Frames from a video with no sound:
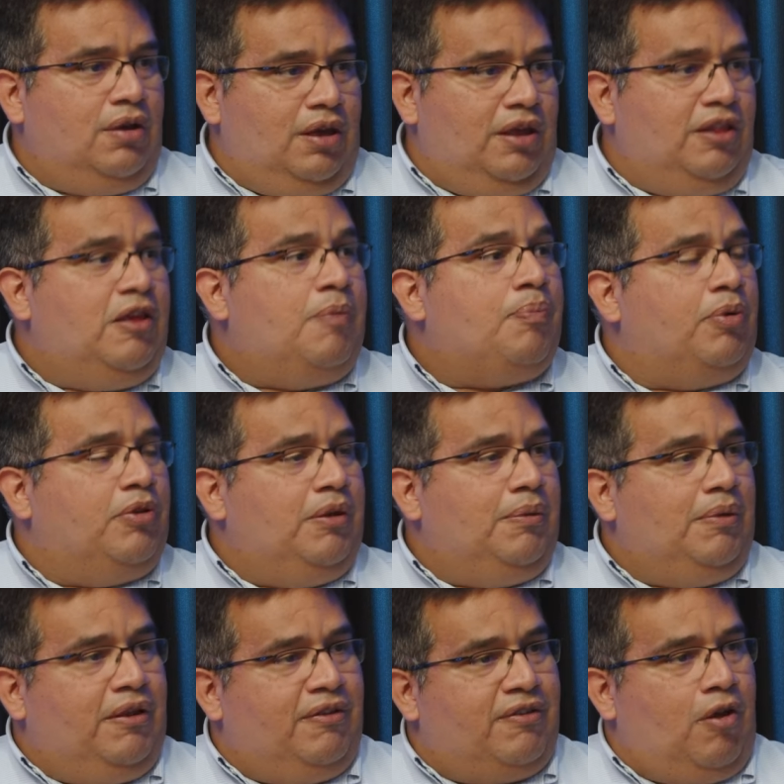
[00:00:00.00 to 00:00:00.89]
y
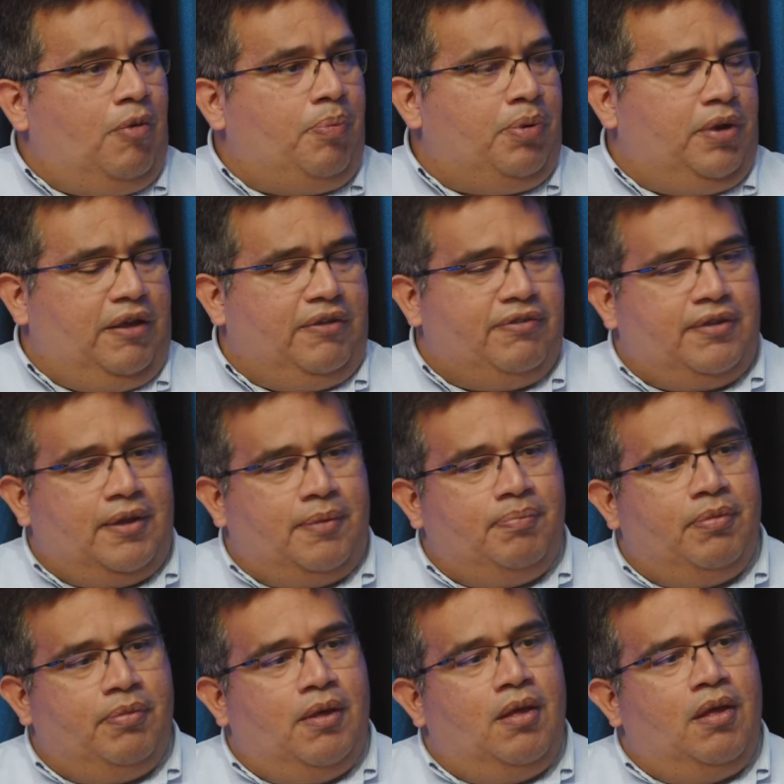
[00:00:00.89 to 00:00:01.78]
disponibilizados por esta.
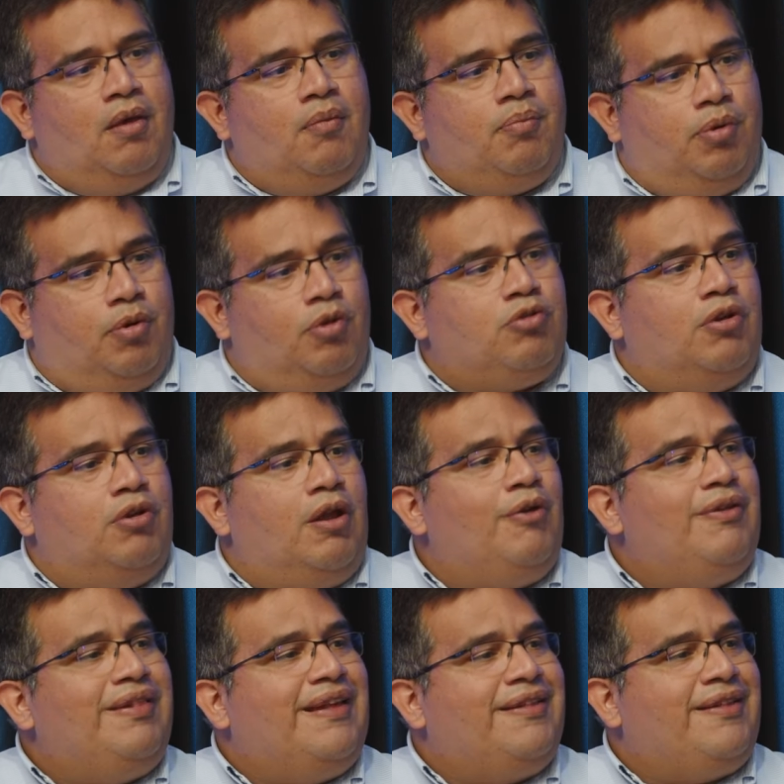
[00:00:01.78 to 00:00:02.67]
Por otro
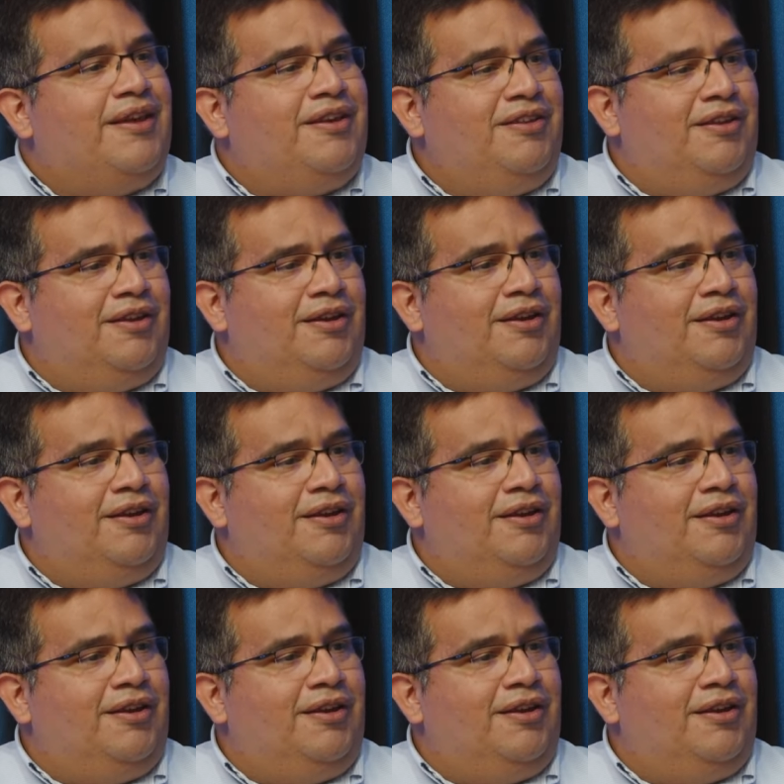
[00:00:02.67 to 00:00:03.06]
lado, el data engineer